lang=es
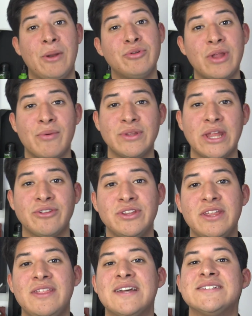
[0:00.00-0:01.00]
Pero una buena
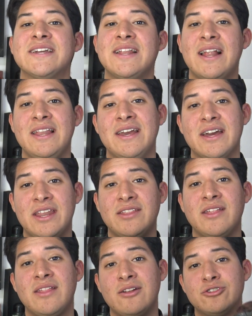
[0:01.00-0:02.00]
noticia es que la
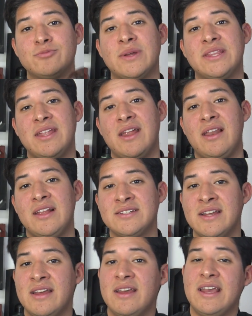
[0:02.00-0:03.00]
ligereza de los materiales
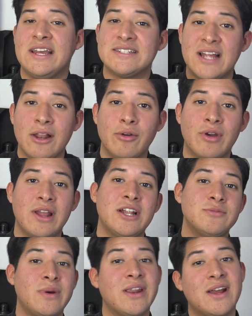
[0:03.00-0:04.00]
es algo que
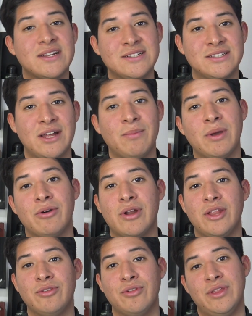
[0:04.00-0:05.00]
las marcas están
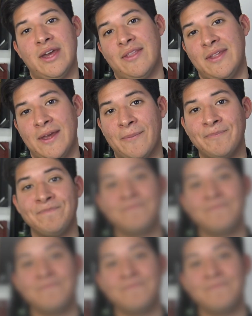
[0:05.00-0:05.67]
mejorando día a día.